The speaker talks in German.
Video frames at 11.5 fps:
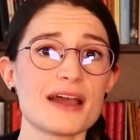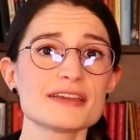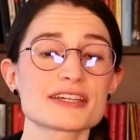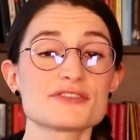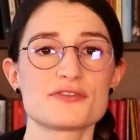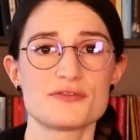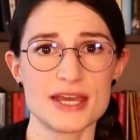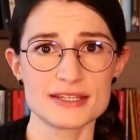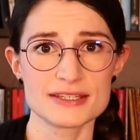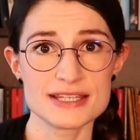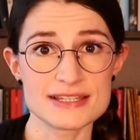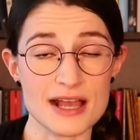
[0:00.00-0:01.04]
Eingriff
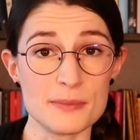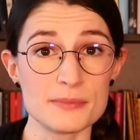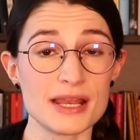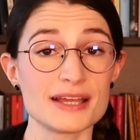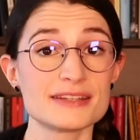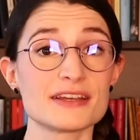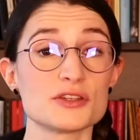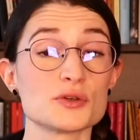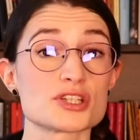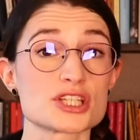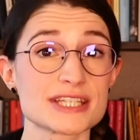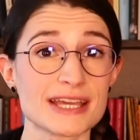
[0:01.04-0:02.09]
werden die Samenleiter
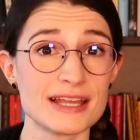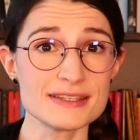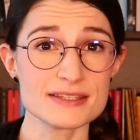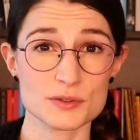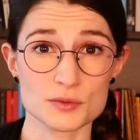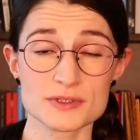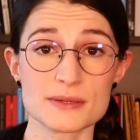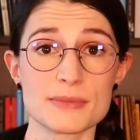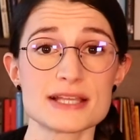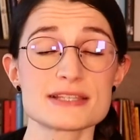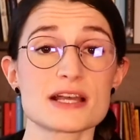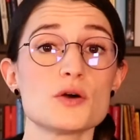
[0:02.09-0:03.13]
durchtrennt und
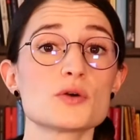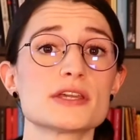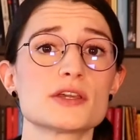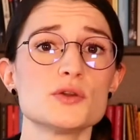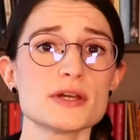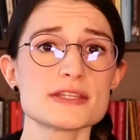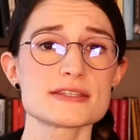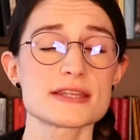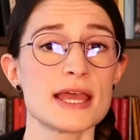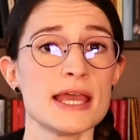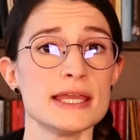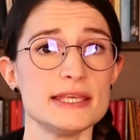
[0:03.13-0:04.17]
meist auch gekürzt,
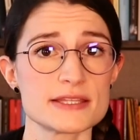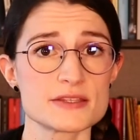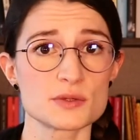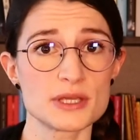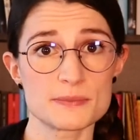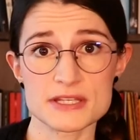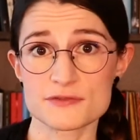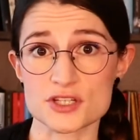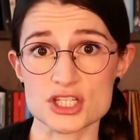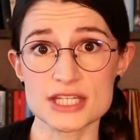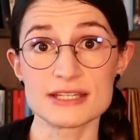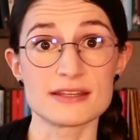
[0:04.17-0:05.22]
Hierzu gibt es
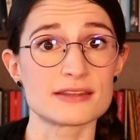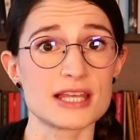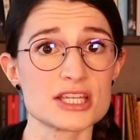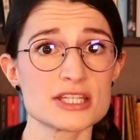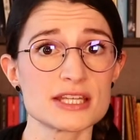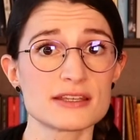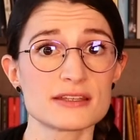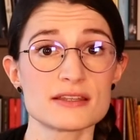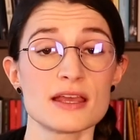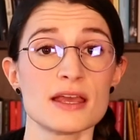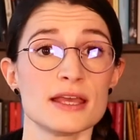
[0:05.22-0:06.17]
verschiedene Techniken.